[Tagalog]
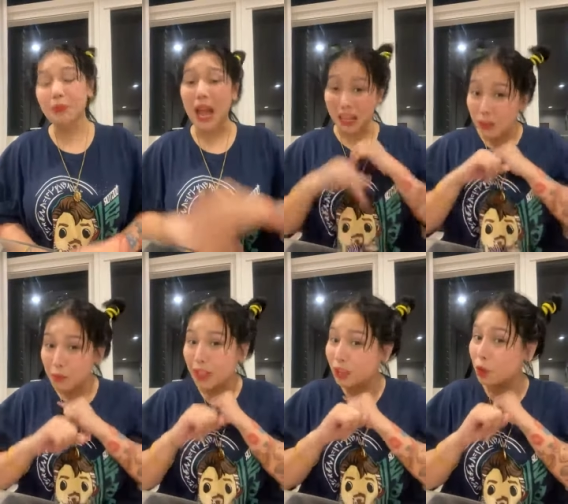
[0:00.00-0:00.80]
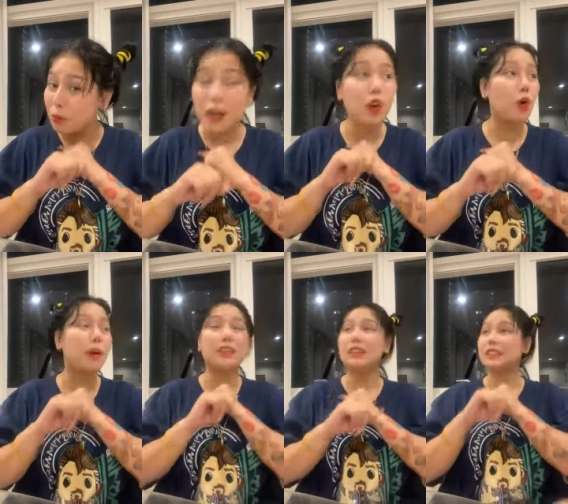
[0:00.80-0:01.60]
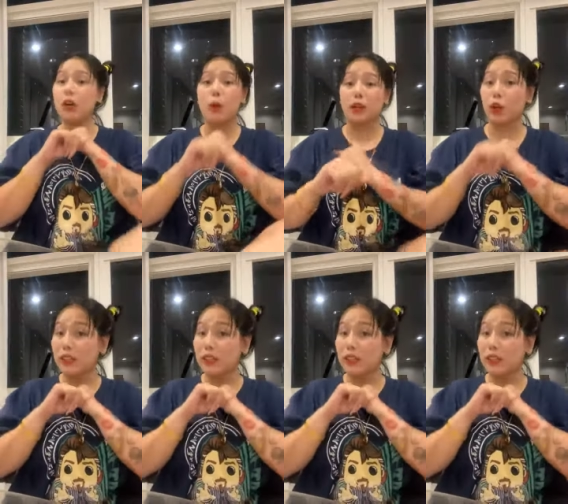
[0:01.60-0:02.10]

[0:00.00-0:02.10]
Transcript: Alam mo yan kung paano ako maglinis ng kwarto.